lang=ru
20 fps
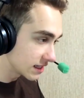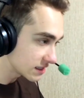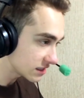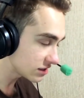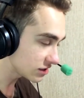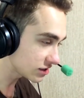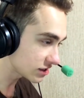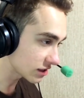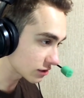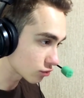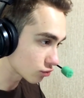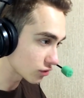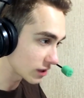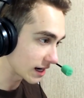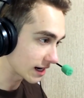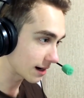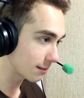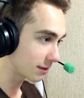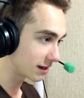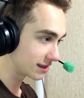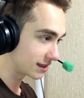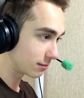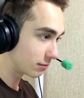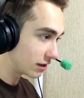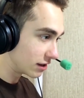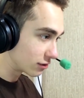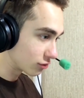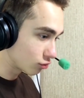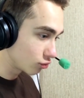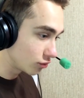Я надеюсь, это крутая команда
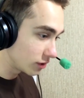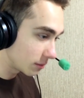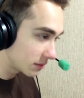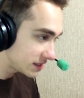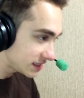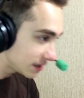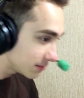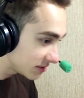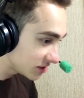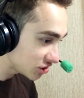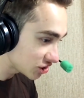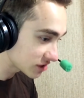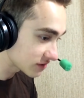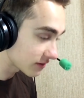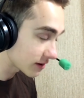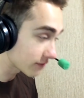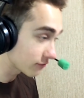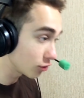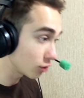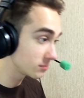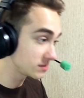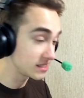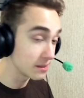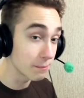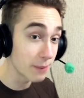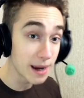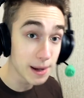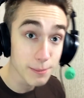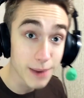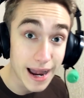Mail.ru, и мы с ними сейчас ворвемся,
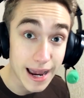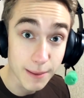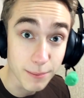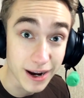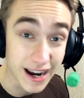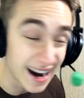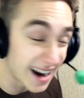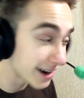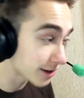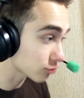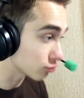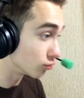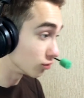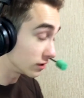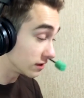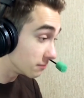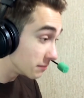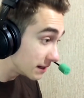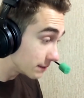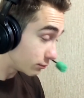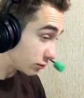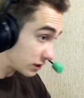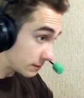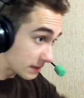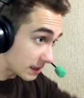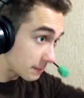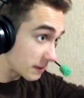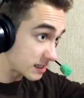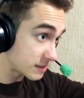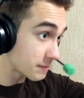поймаем карту, и мы будем
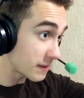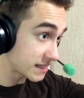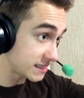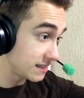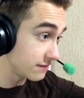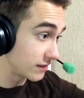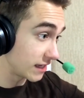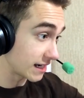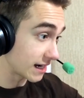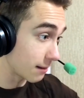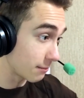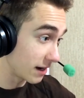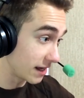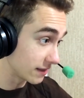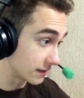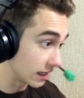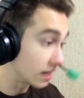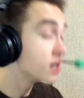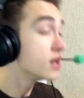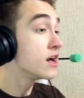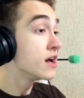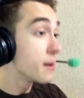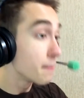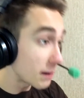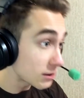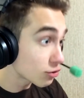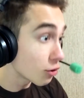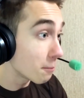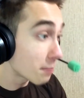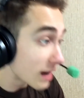киберспортивной команды.
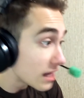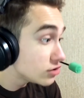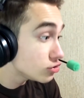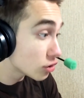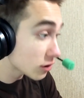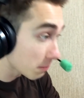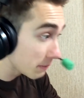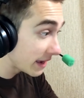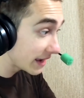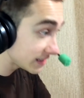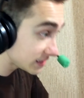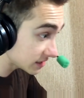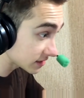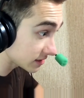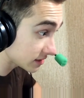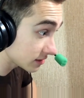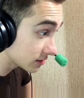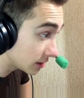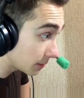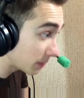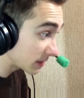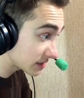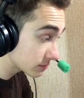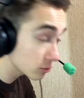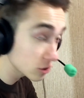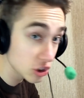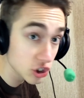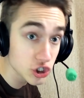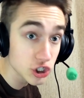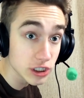Потом пройдет месяц, ты
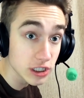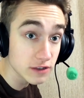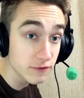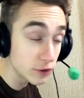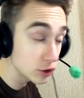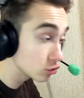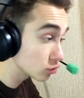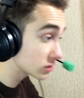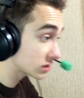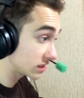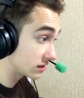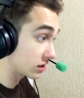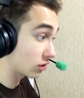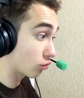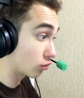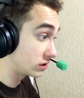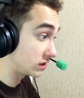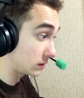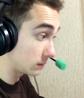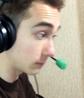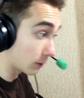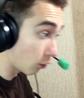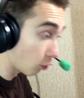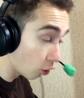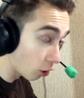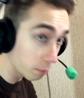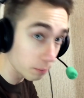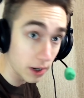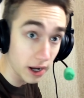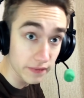посмотришь этот видос и такой типа,
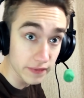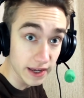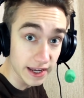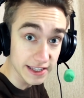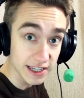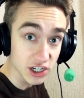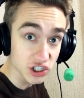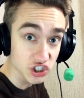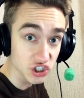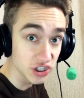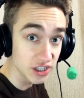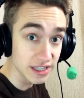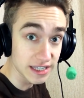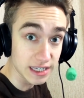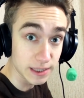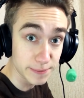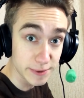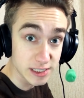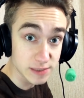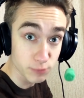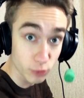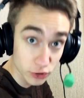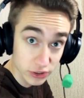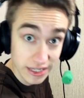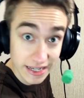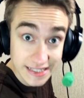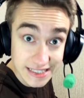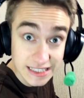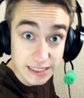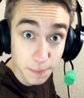опа, она неожиданно
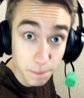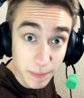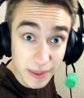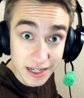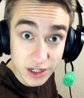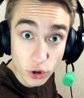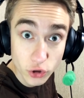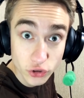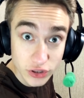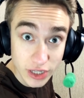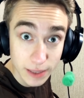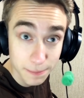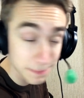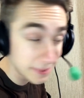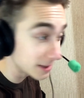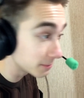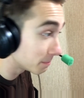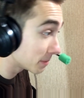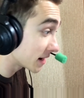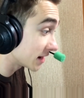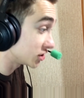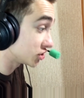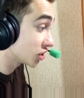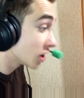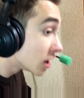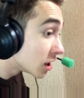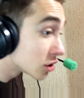киберспорт. SCP Containment Bridge,